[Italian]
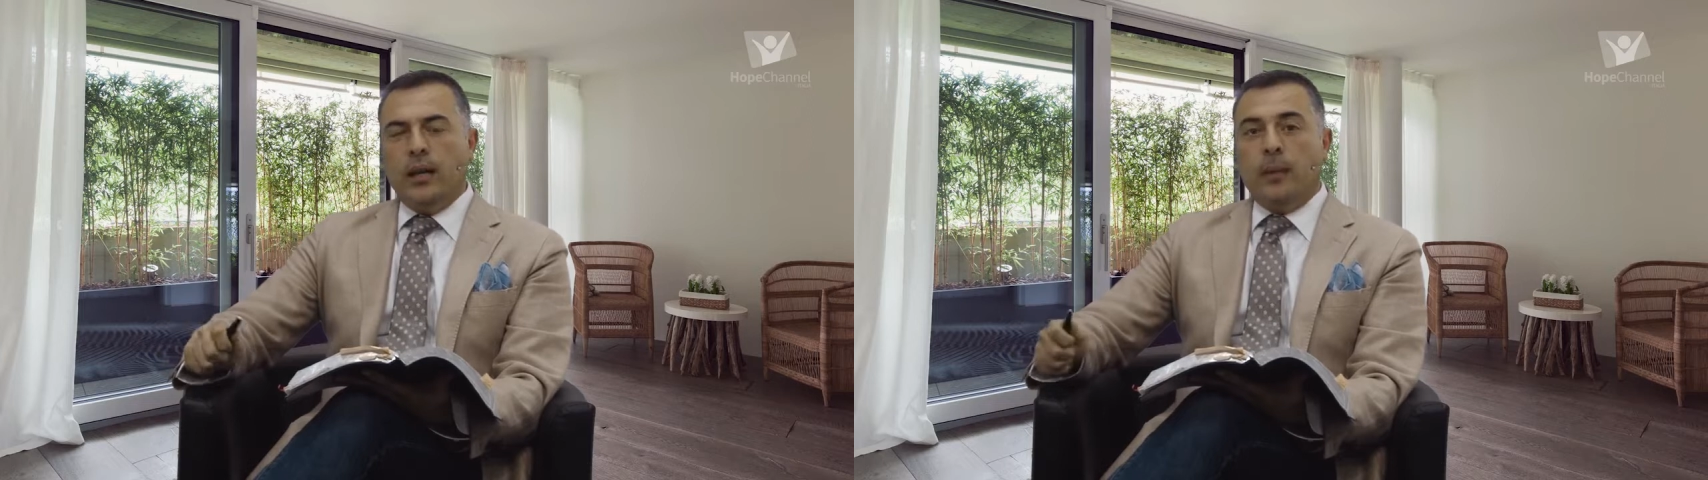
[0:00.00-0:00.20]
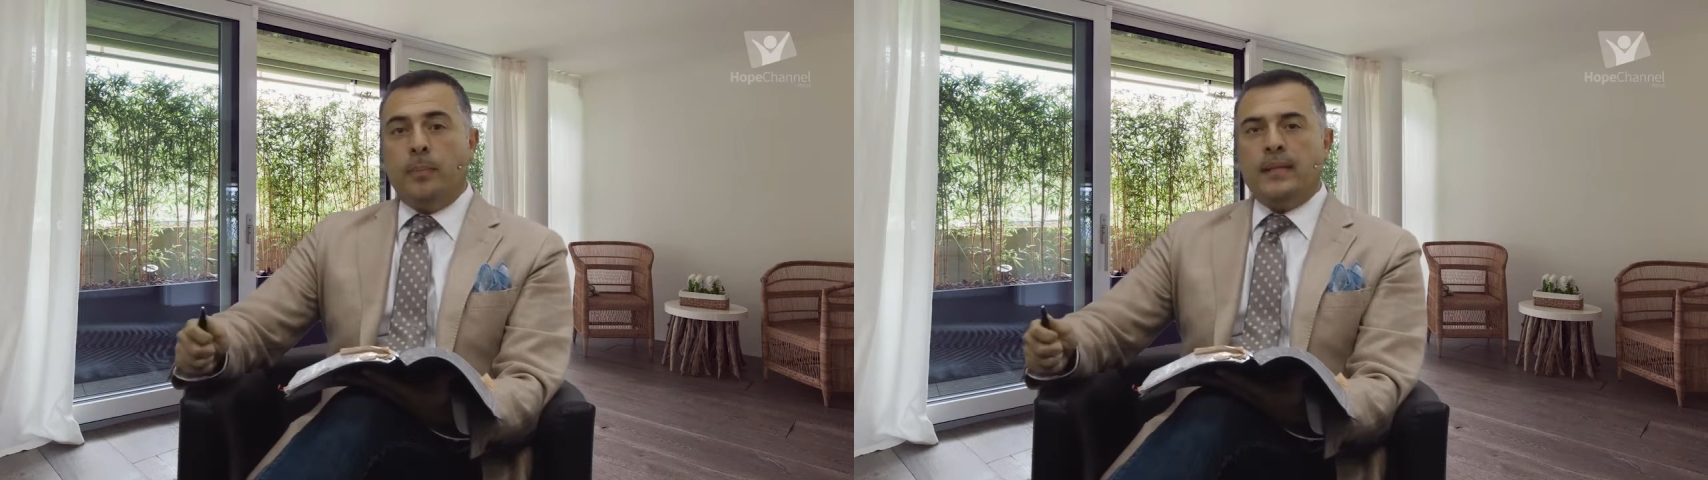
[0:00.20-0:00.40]

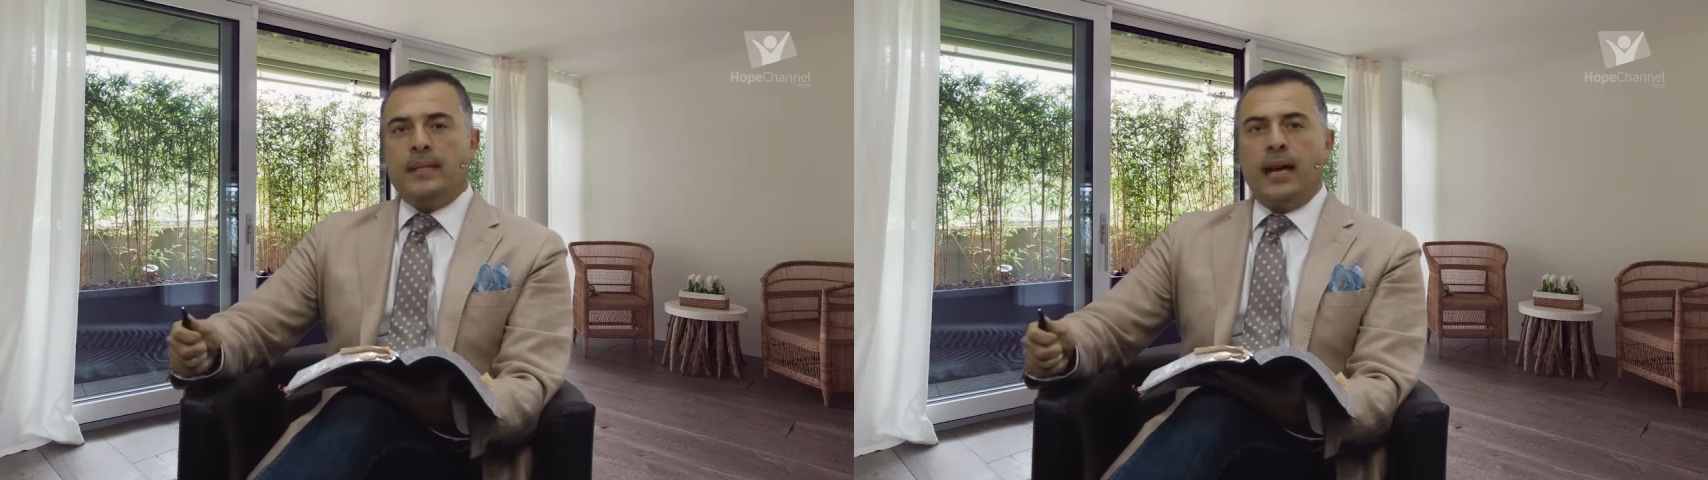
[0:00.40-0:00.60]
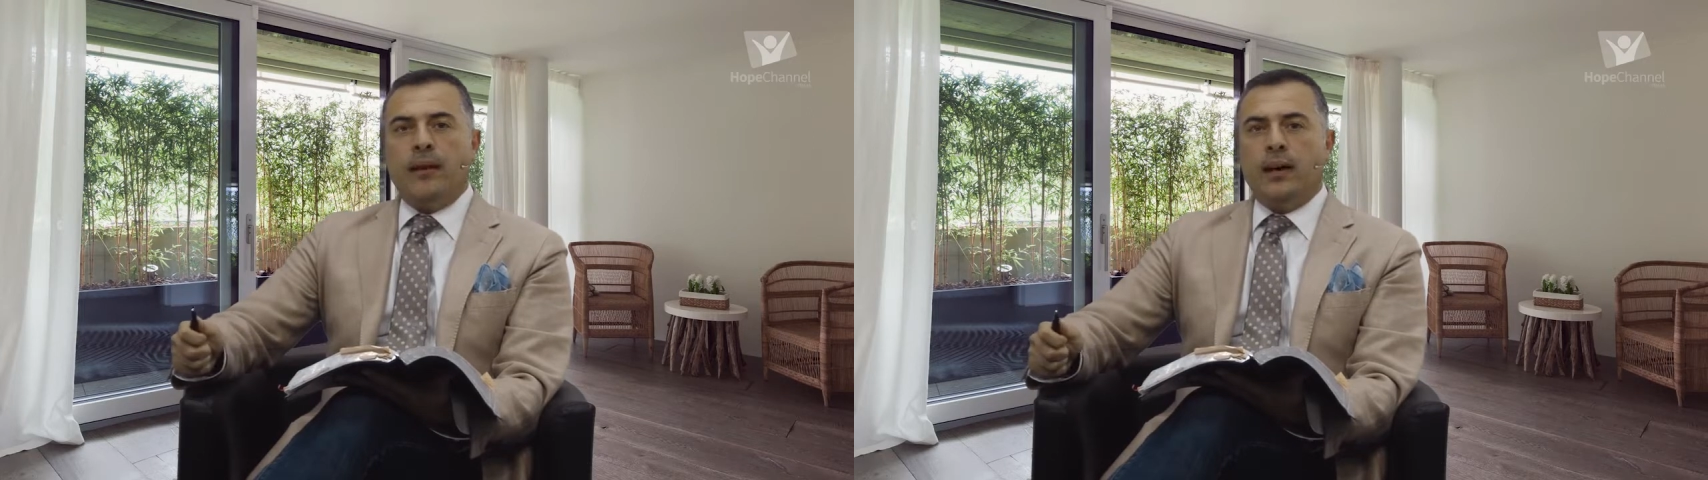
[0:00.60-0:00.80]
e
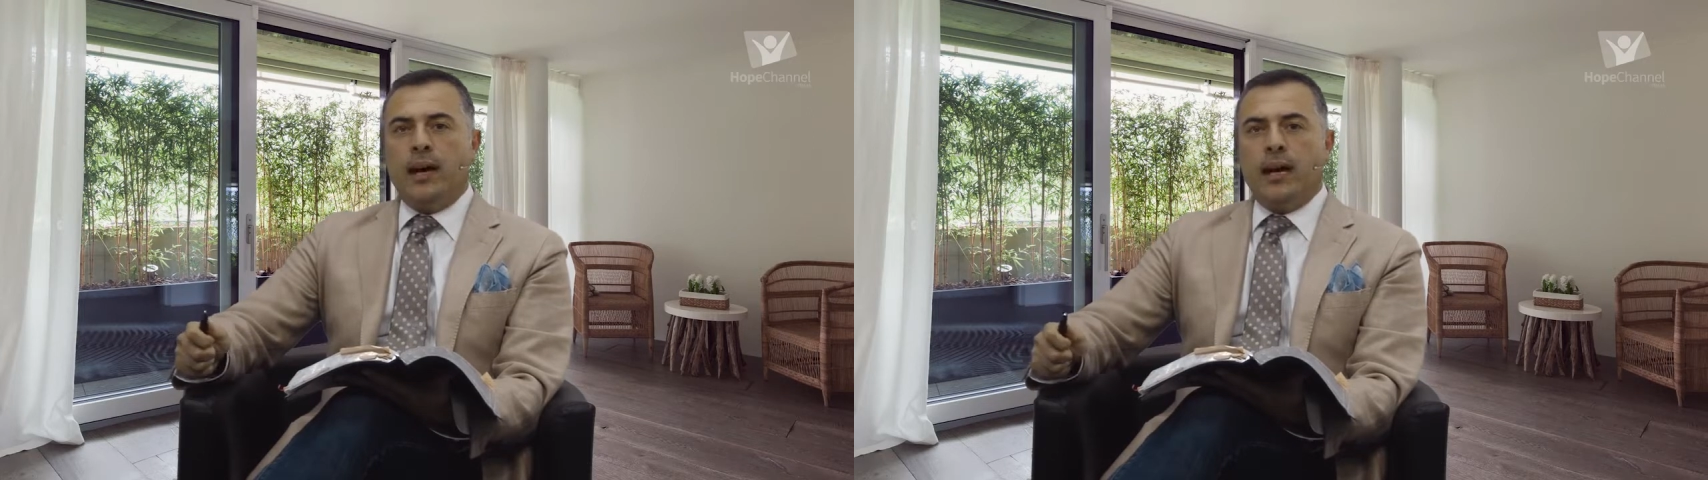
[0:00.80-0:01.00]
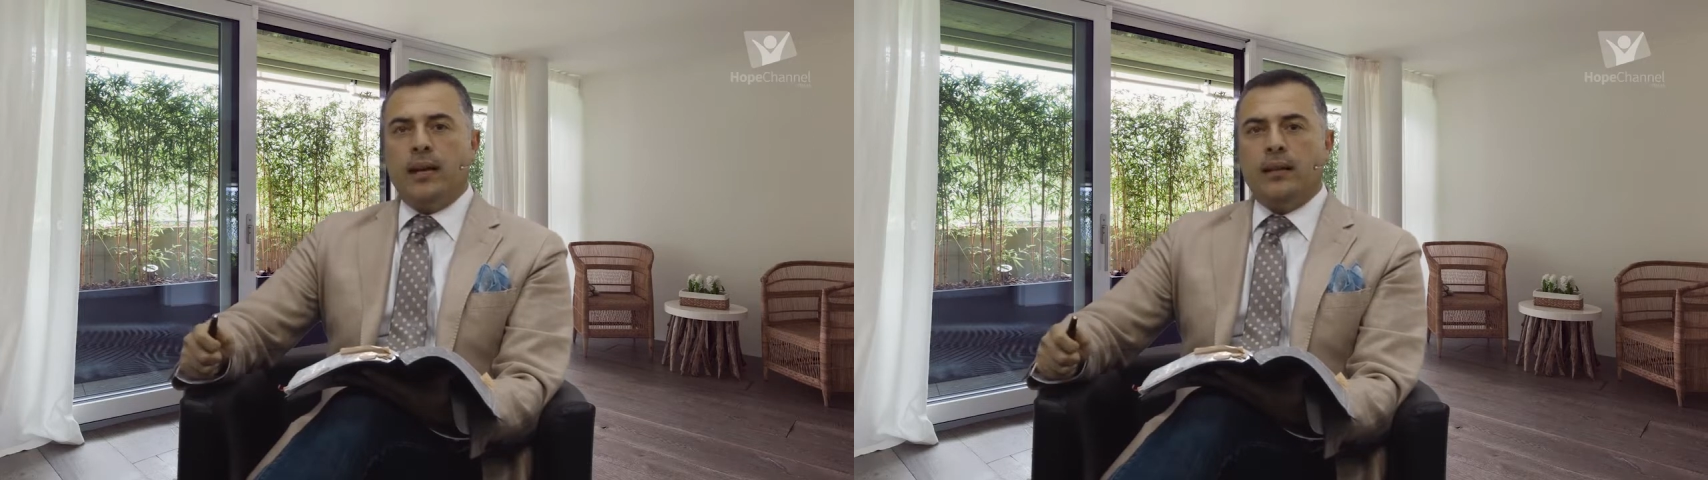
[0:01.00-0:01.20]

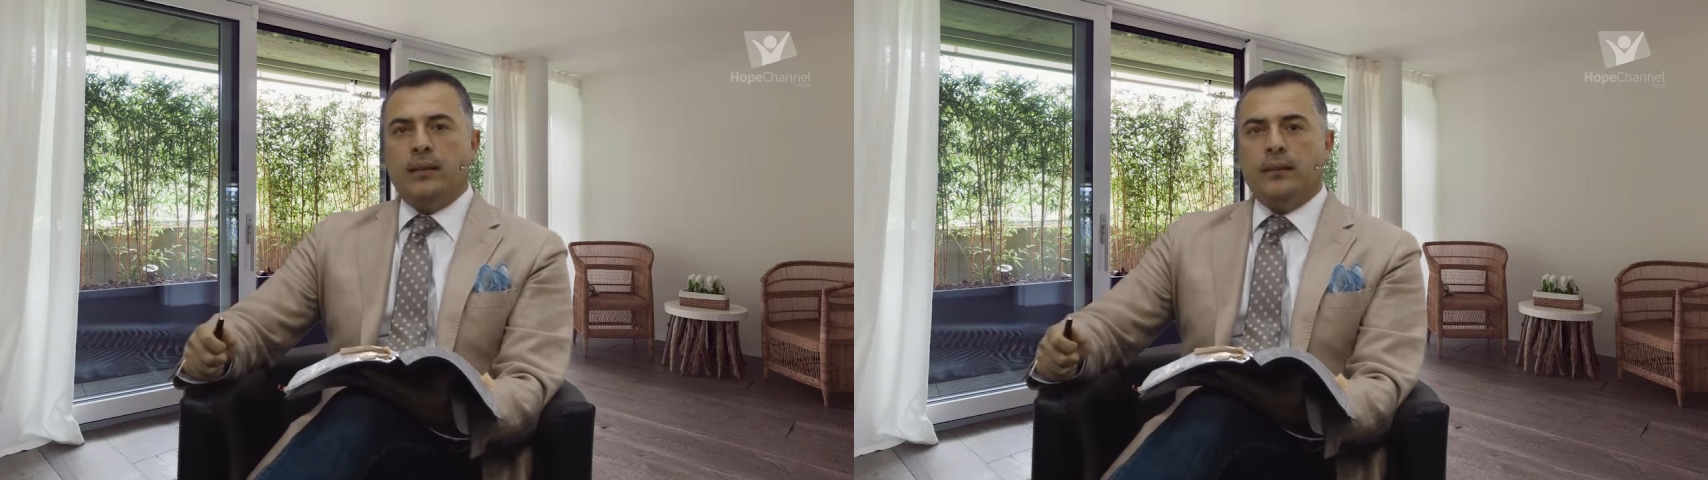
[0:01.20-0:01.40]
pensava